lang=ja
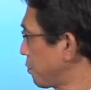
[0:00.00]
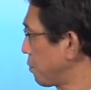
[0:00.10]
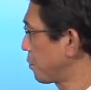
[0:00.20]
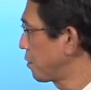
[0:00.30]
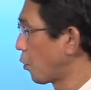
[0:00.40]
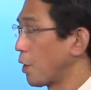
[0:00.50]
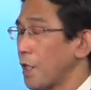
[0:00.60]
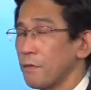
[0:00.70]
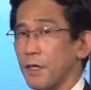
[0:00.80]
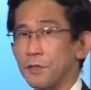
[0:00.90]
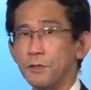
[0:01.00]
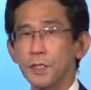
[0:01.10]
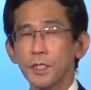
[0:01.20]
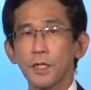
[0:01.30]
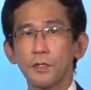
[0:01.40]
方にも、ま夕
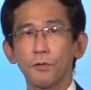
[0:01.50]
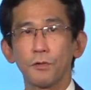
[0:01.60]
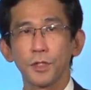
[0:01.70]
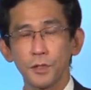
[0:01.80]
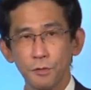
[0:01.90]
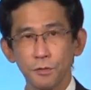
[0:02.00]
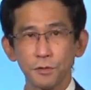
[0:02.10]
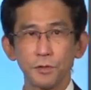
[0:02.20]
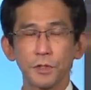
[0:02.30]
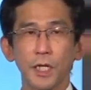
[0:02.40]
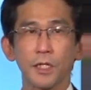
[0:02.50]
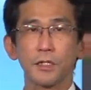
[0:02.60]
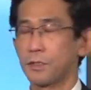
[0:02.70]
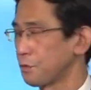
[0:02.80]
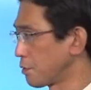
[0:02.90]
方以降広くかかっ
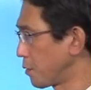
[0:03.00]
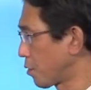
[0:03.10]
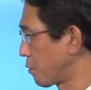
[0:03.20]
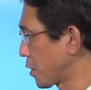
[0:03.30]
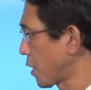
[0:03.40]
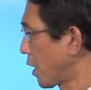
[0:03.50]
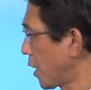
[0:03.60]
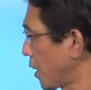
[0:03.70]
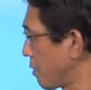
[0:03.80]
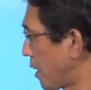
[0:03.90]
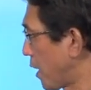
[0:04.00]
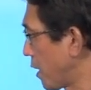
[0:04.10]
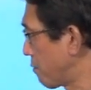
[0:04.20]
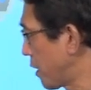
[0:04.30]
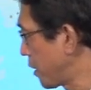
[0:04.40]
てくる見込みです。今、
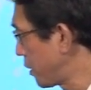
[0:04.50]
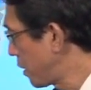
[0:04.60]
晴れ間が出て